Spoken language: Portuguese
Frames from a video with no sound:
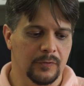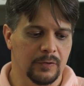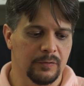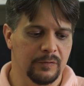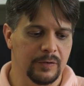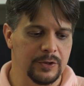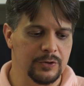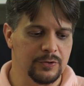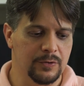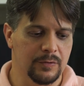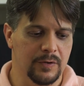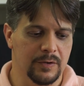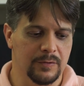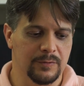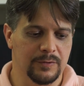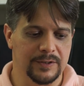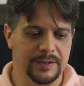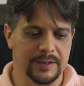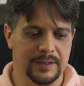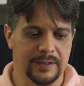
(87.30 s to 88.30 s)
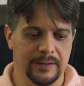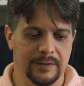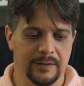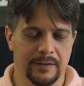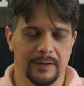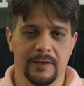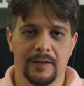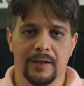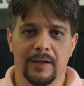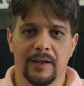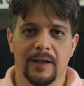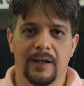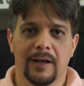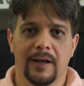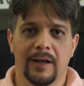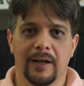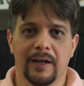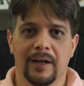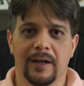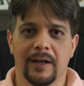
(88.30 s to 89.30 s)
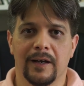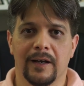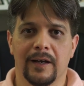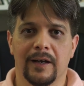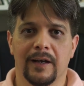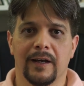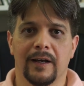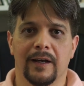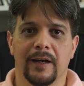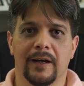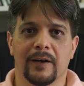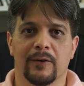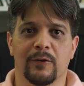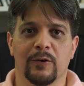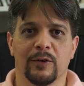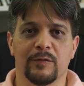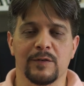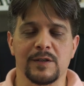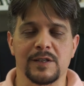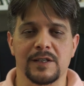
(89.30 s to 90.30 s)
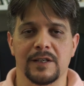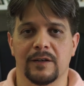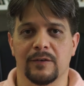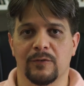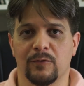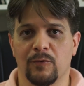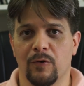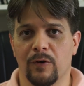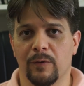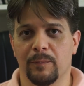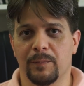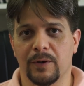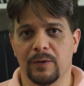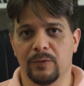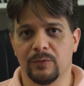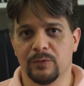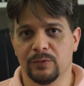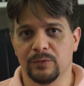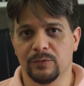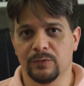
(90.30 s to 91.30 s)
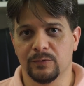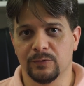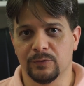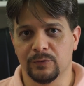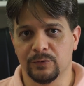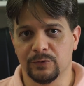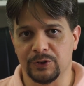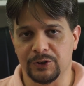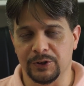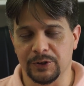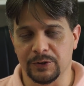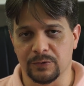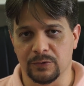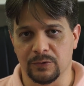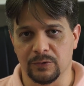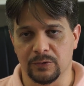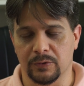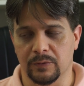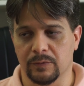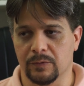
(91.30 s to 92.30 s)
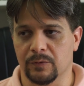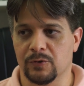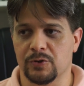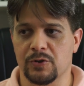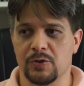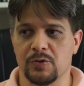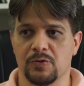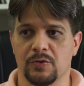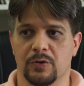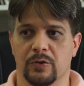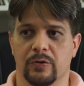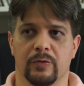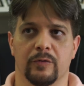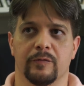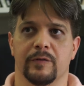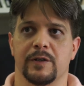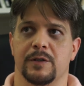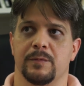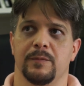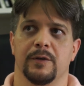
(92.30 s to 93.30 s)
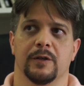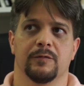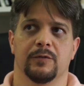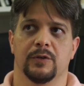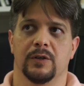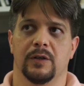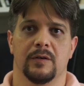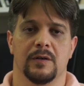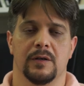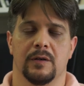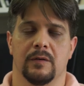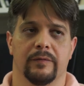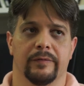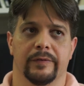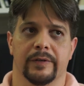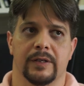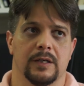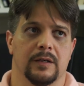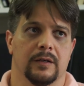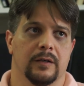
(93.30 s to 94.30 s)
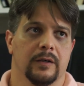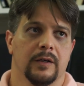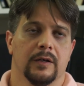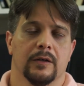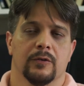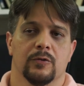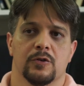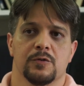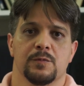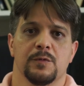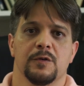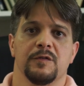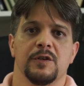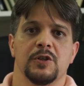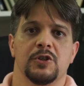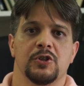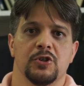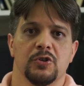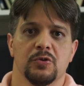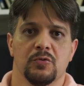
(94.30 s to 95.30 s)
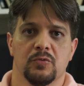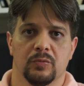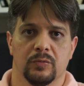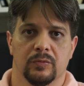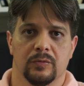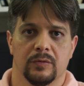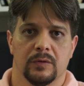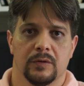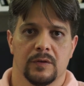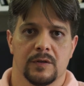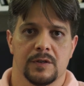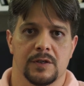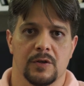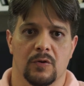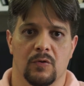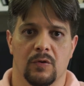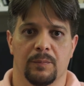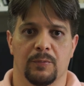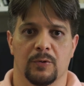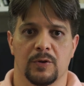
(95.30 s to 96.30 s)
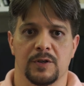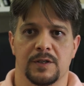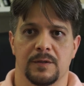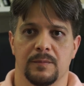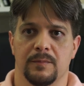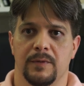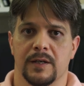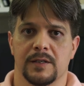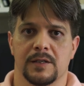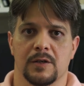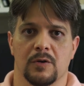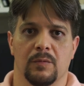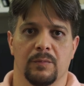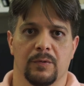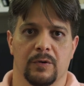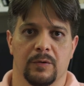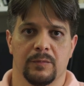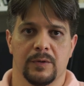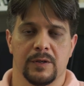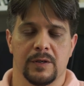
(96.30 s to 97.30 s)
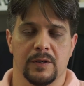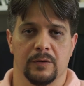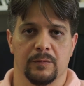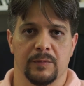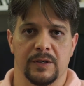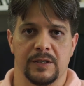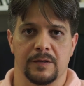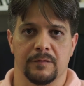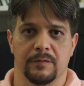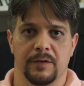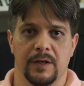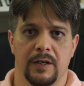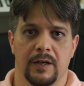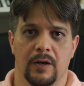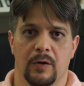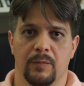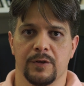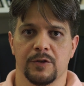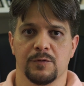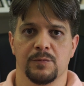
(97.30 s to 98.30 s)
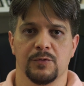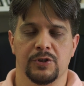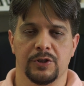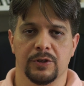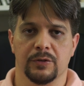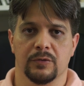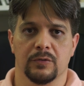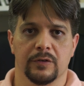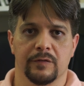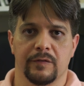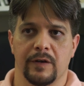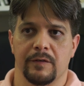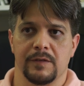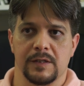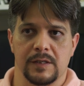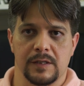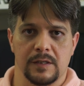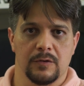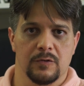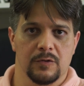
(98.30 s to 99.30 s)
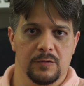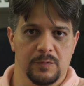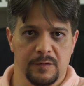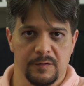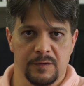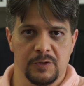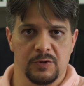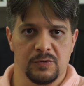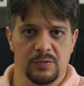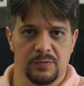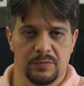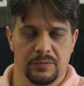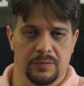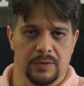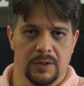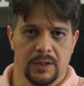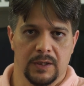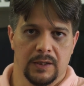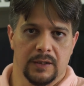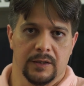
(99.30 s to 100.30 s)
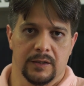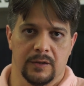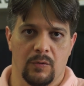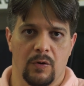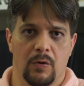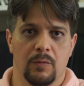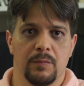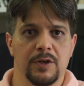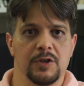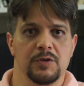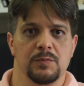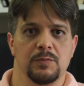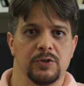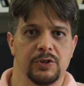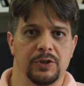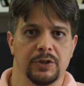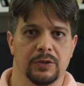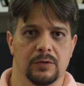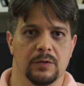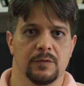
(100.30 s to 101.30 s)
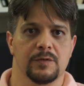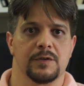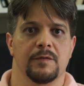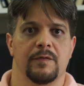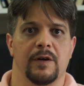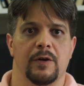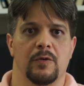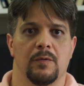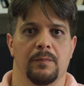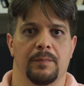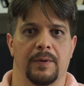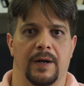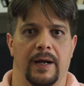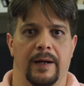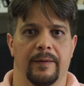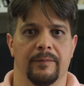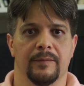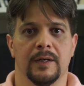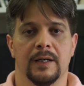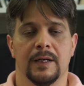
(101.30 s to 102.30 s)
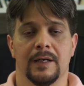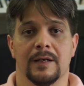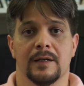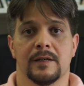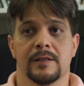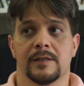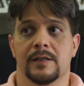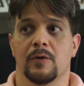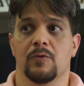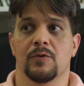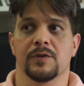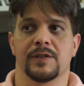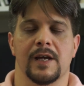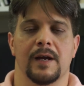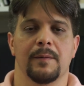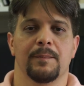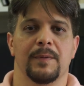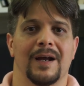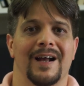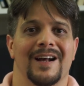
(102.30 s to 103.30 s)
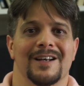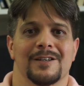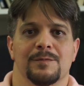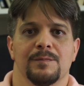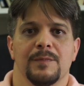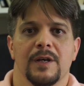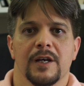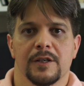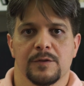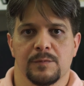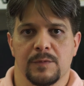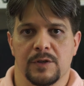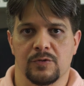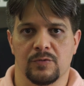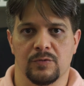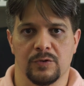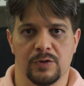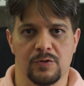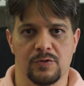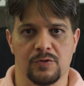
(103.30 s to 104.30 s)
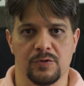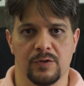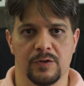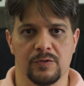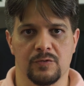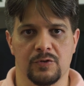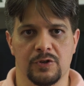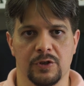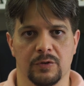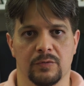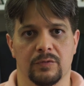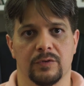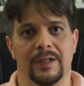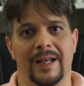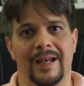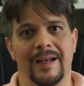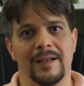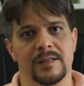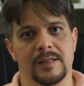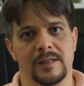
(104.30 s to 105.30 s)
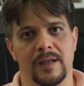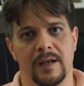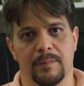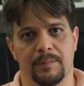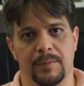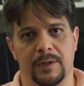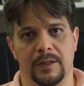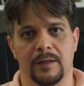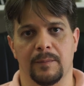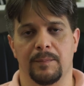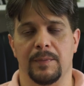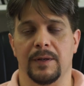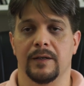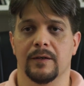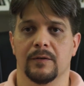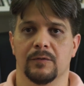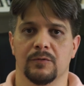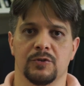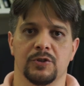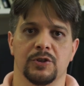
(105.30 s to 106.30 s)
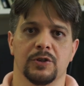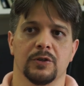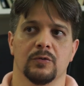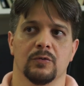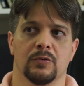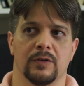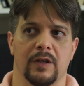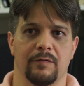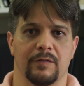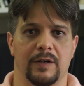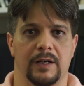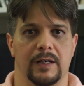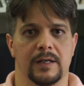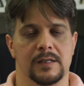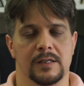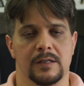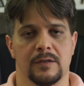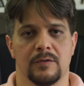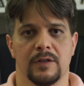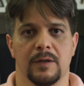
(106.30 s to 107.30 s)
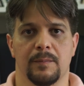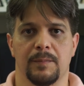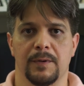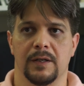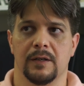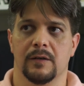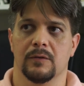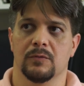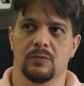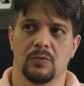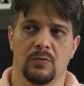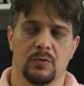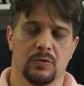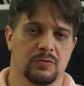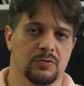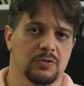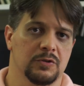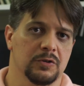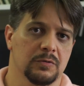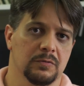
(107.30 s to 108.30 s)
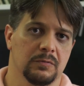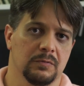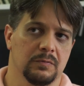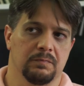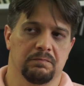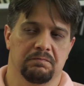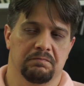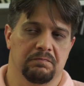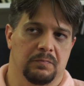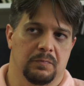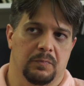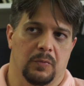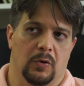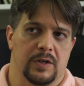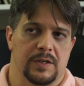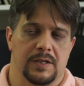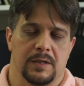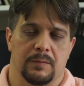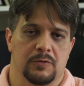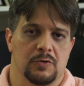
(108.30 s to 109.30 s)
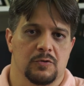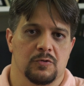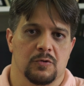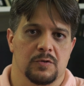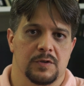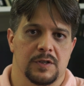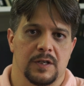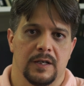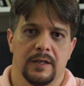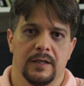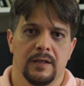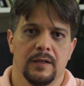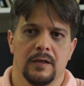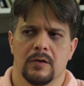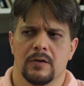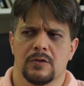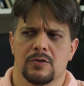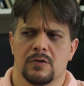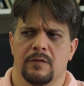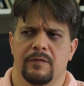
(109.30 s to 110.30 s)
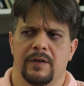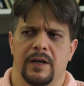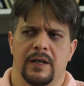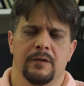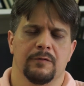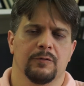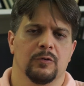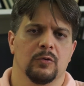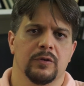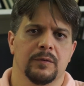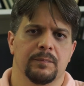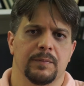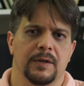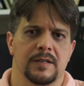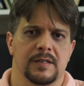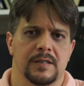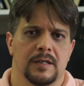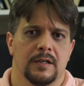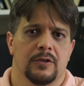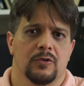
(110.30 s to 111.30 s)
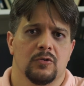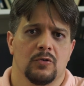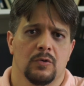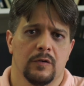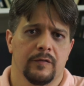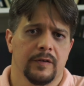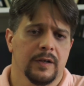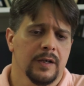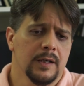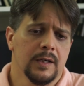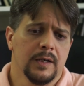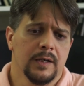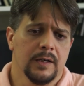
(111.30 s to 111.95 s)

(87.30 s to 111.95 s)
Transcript: vende alguma coisa aí. É, quando você compra um, um, título do Tesouro com vencimento, vou dar um, aqui, 2021, você comprou esse mês, você comprou no mês que vem, é o mesmo título que vai vencer em 2021. Então é o mesmo título, você vai comprar. Você consegue pegar as mesmas condições do título? Nem sempre. Dependendo do título, tem variação, e dependendo do outro título, por exemplo, Tesouro Selic, não. Ele só vai evoluir pela Selic Over